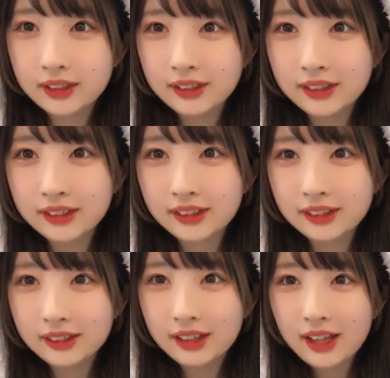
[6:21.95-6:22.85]
お
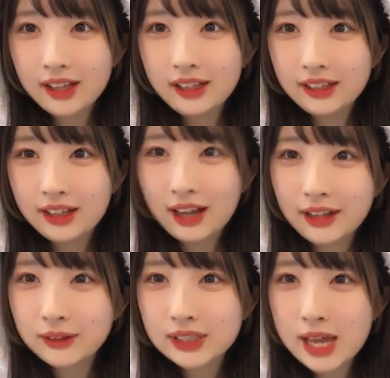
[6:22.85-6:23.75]

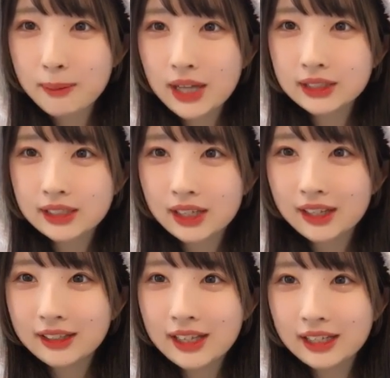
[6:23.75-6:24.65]
はようございます
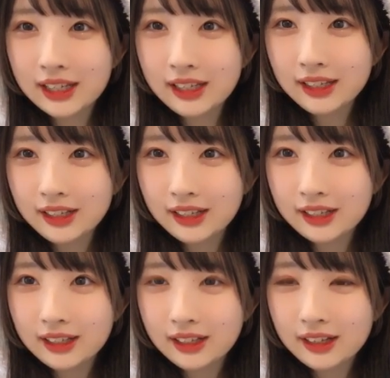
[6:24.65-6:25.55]
何
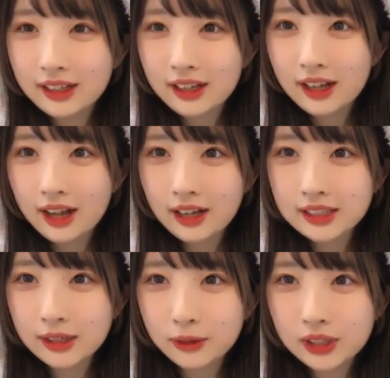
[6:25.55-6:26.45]

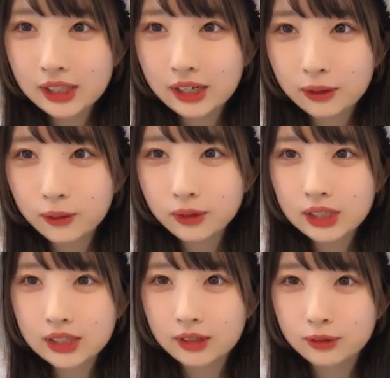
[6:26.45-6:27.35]
朝起きたら
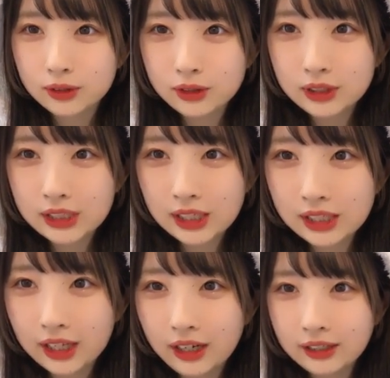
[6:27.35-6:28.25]
ココナさんの通知が
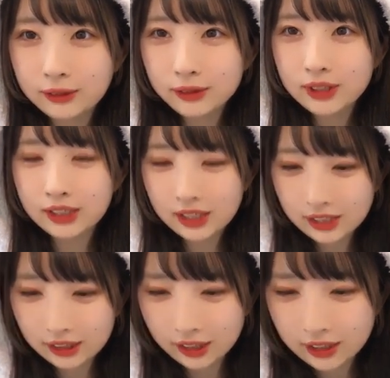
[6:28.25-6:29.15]
来てあ一人やない
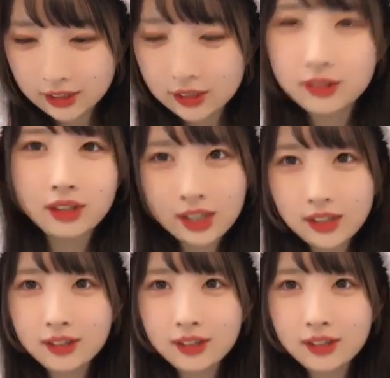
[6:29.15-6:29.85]
んやって安心するえう